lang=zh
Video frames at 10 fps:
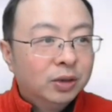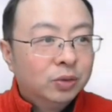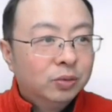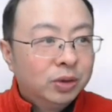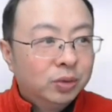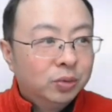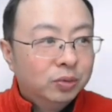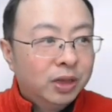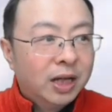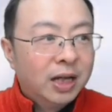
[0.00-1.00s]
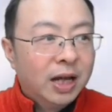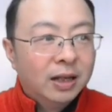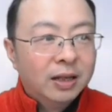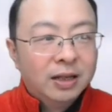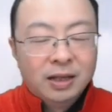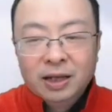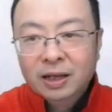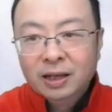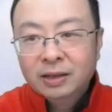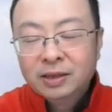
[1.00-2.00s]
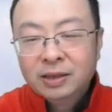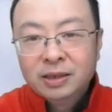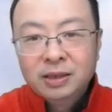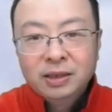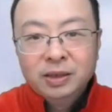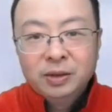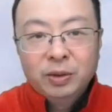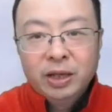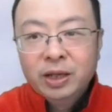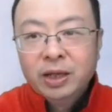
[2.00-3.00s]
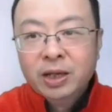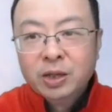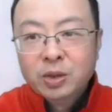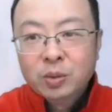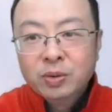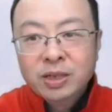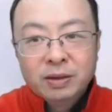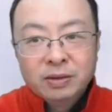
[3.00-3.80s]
书的主人啊，啊，是一位宗教